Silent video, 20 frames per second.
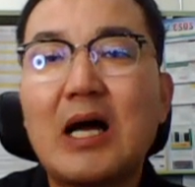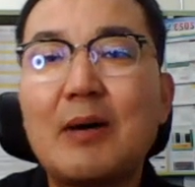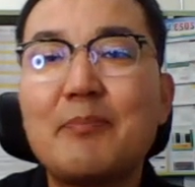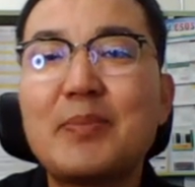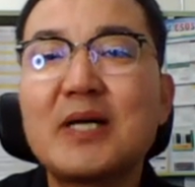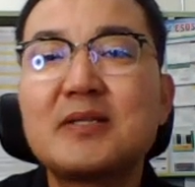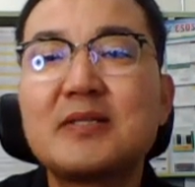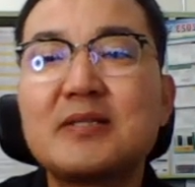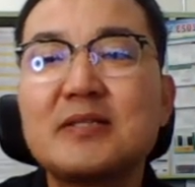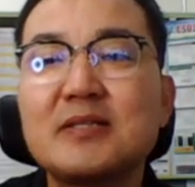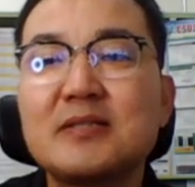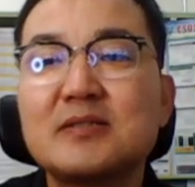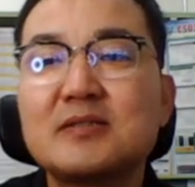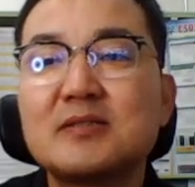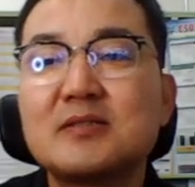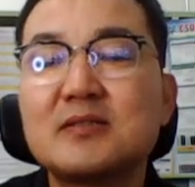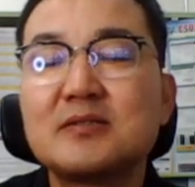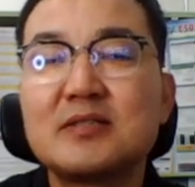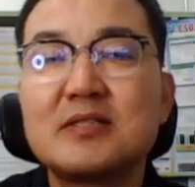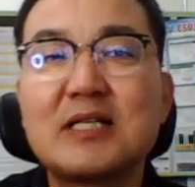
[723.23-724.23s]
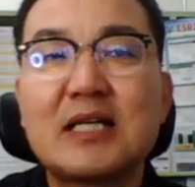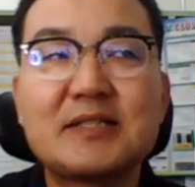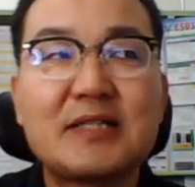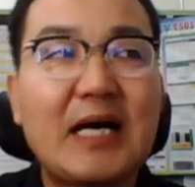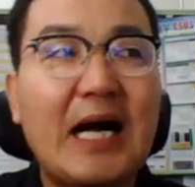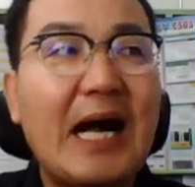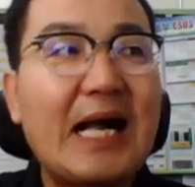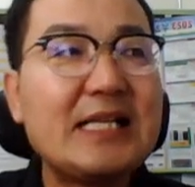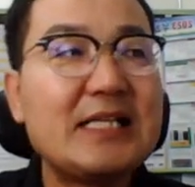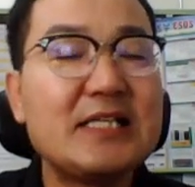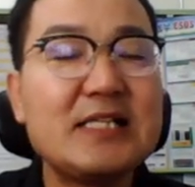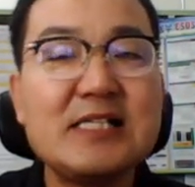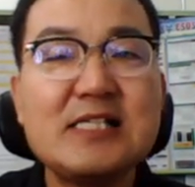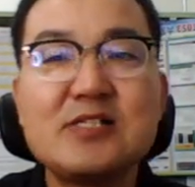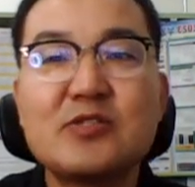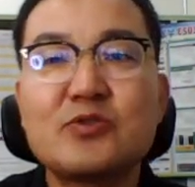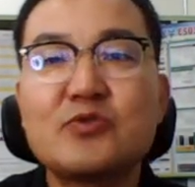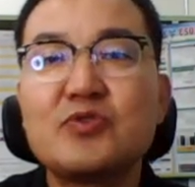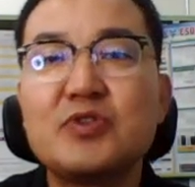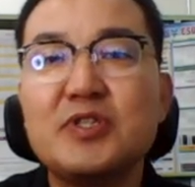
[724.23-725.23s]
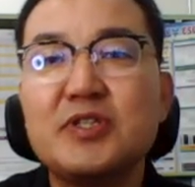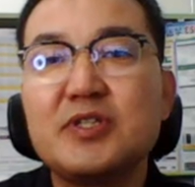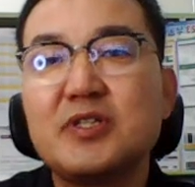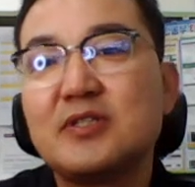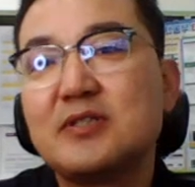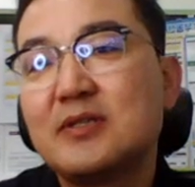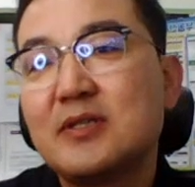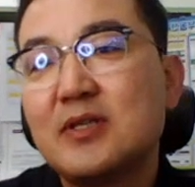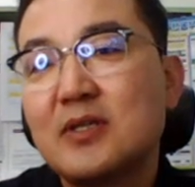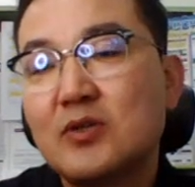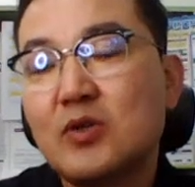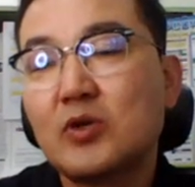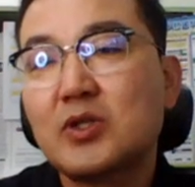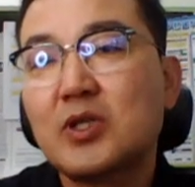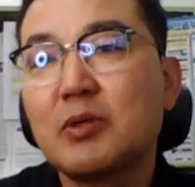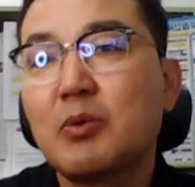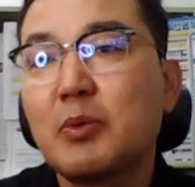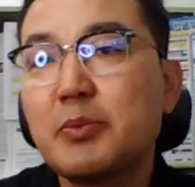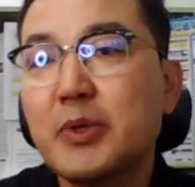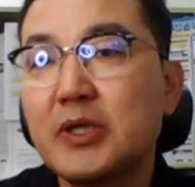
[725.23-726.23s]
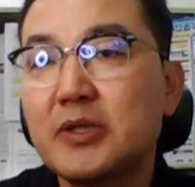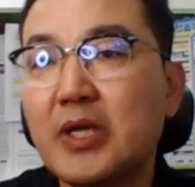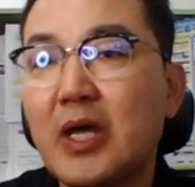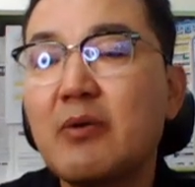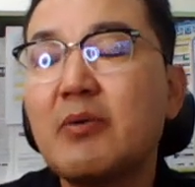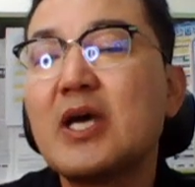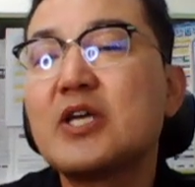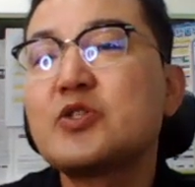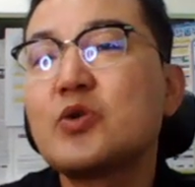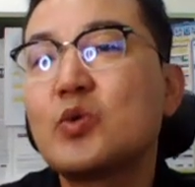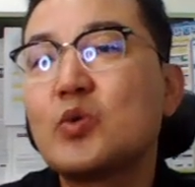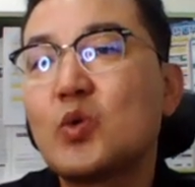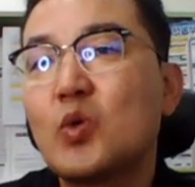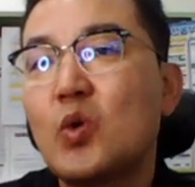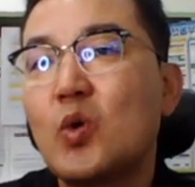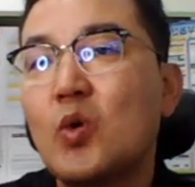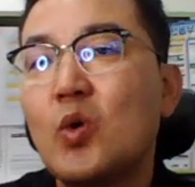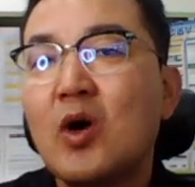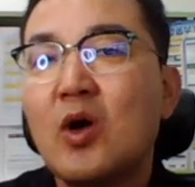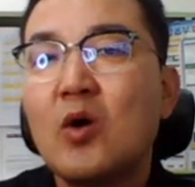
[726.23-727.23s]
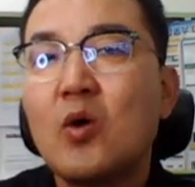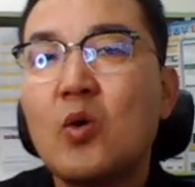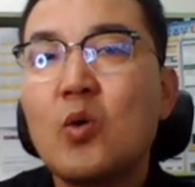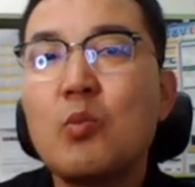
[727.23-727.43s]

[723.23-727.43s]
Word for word: 아파트를 갖다 알릴 수 있는 또 어떻게 보면 대외적으로